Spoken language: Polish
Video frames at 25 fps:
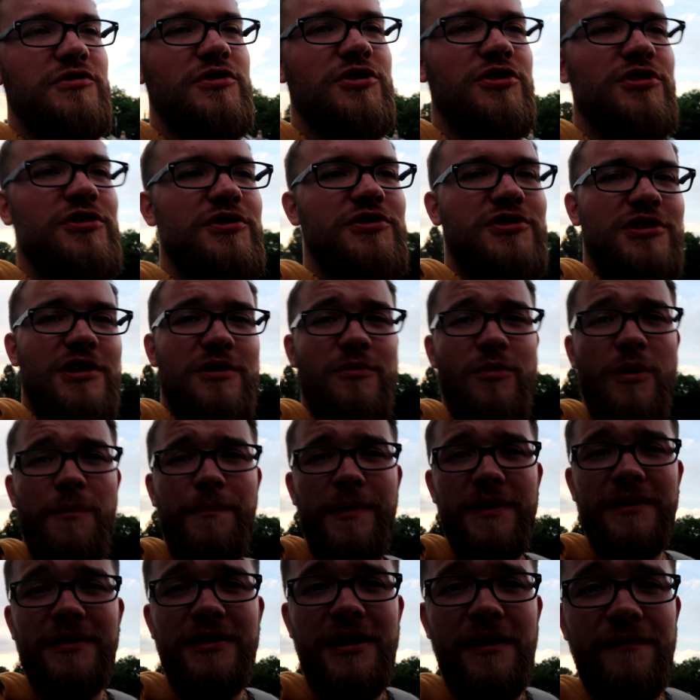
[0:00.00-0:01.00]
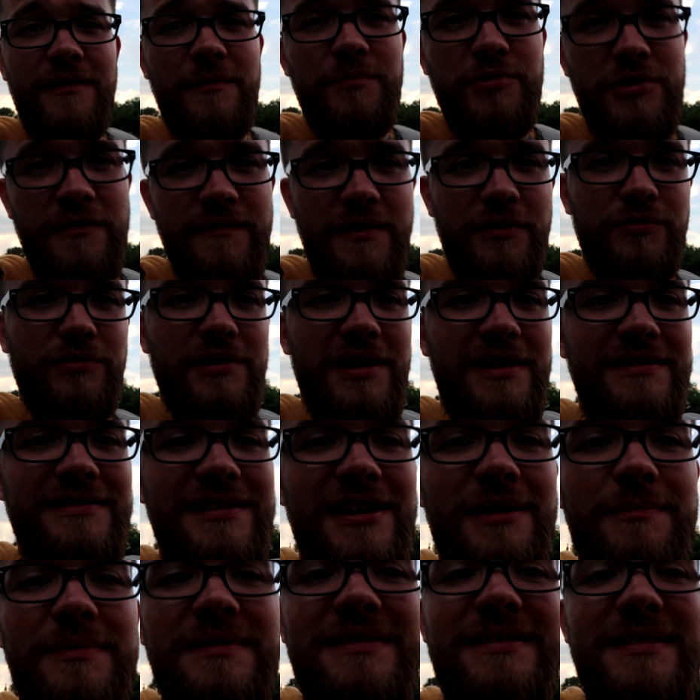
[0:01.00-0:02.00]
Trzy, że łopatka wieprzowa, która jest jakby